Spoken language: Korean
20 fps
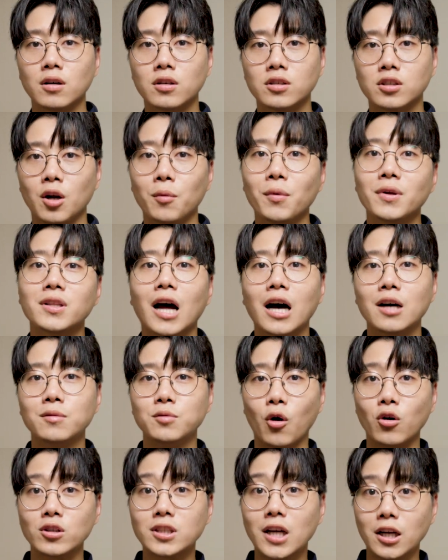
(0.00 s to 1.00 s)
그러면
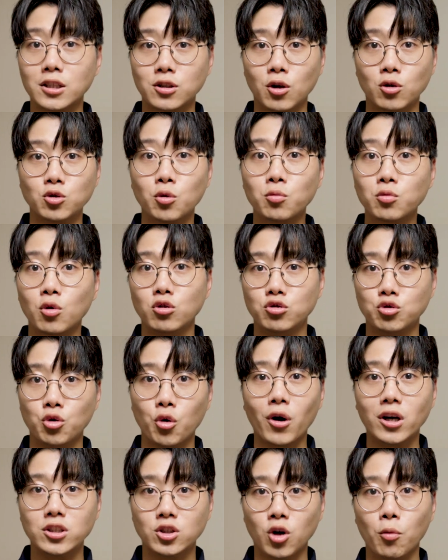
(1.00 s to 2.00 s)
다음 영상에서 좀 더
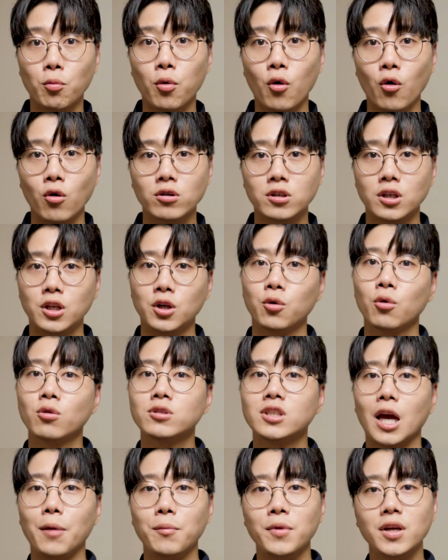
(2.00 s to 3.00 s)
유용한 정보 그리고
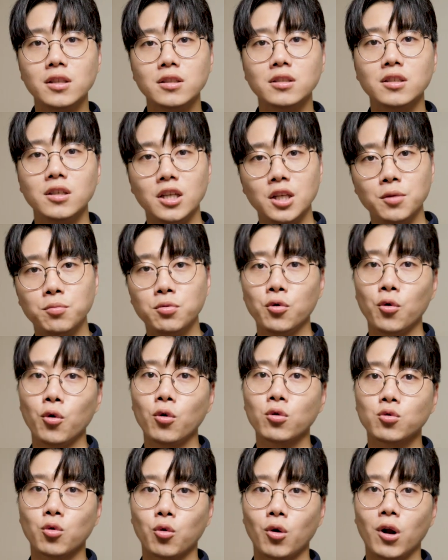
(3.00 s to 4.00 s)
재미있는
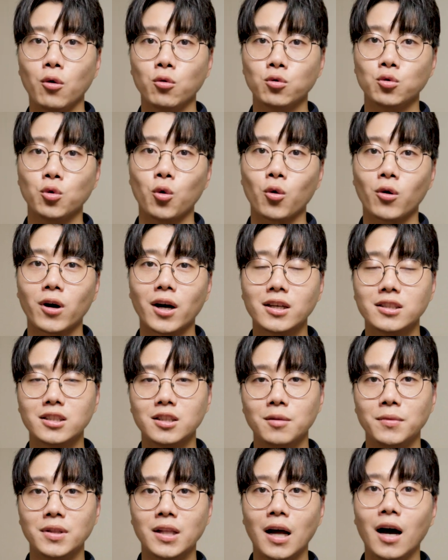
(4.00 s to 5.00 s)
리뷰로 돌아오도록
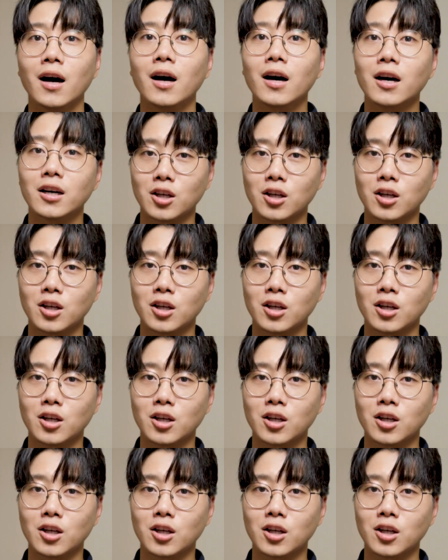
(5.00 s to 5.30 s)
하겠습니다.